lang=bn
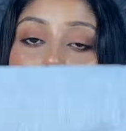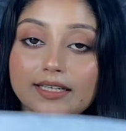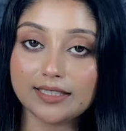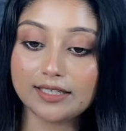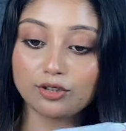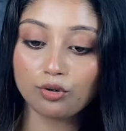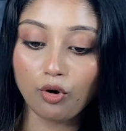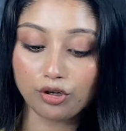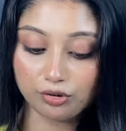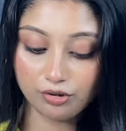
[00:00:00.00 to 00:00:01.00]
কোয়ালিটি কিন্তু
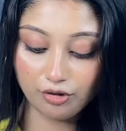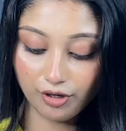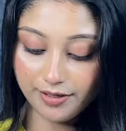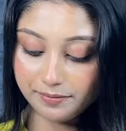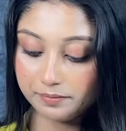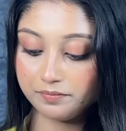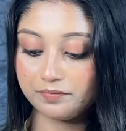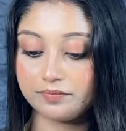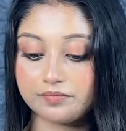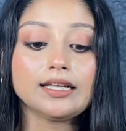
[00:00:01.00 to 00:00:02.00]
কটন নয়
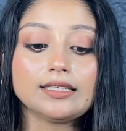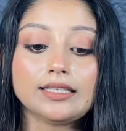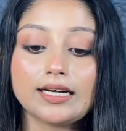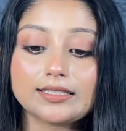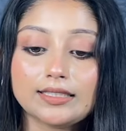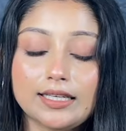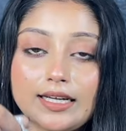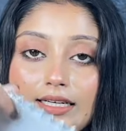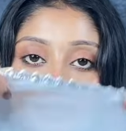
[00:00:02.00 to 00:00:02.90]
তার সাথে এখানে